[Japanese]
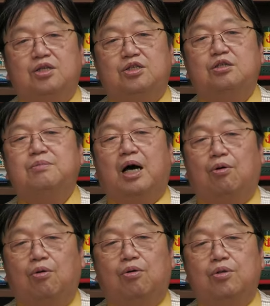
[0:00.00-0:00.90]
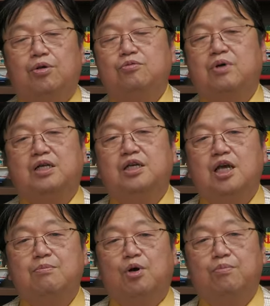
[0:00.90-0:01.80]
妻をの浮気
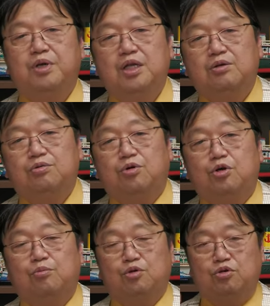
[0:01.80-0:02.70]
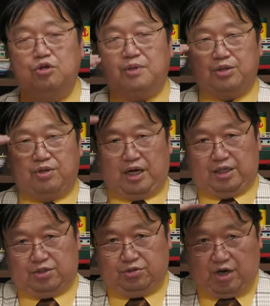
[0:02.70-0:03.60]
現場を見に行くところも車の中
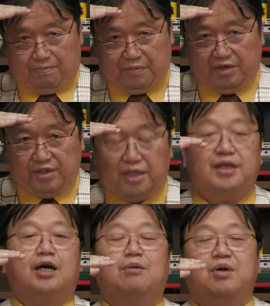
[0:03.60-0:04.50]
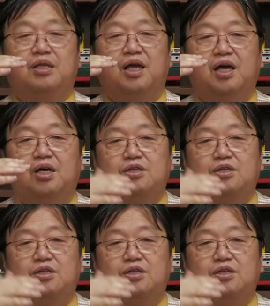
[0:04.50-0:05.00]
ですごい圧迫された画面で、